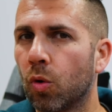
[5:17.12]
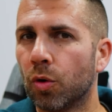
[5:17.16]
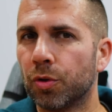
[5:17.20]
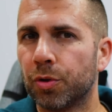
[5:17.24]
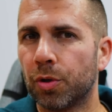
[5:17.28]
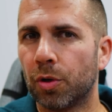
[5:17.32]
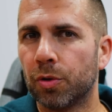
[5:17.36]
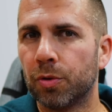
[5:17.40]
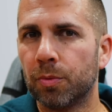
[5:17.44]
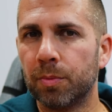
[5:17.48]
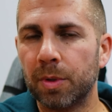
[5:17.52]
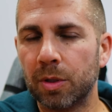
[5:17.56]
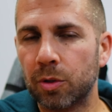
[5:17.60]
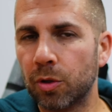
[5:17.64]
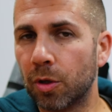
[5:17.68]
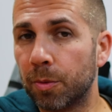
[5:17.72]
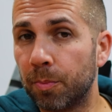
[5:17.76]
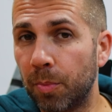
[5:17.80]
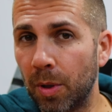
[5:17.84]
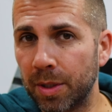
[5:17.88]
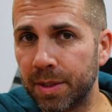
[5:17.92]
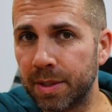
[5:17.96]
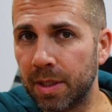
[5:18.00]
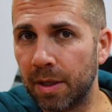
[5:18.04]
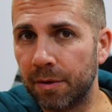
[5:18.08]
controle do monitor
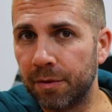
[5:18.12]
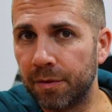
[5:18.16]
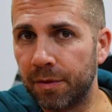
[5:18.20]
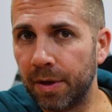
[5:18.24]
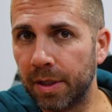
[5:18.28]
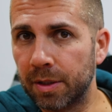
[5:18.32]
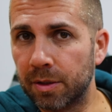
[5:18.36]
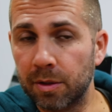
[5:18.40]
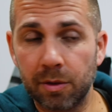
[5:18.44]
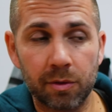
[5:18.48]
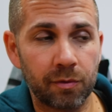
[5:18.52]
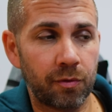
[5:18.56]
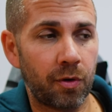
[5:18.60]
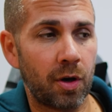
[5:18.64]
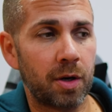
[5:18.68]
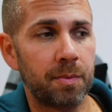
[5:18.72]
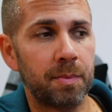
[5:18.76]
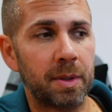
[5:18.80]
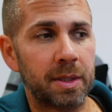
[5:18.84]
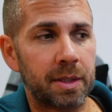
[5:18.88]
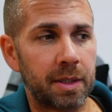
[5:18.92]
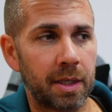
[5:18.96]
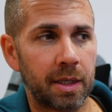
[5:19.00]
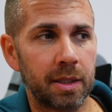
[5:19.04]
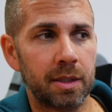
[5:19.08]
pode ser feito de
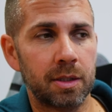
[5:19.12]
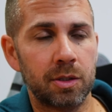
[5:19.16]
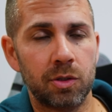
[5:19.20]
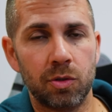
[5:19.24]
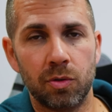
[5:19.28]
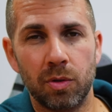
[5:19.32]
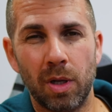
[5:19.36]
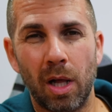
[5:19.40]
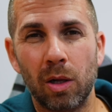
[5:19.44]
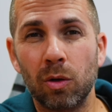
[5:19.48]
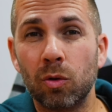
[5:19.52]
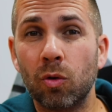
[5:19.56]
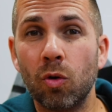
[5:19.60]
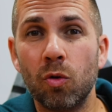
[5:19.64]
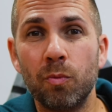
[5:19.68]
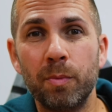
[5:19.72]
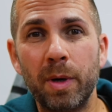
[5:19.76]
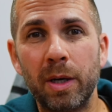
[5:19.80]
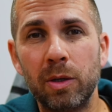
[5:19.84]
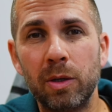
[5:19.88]
forma tradicional, com um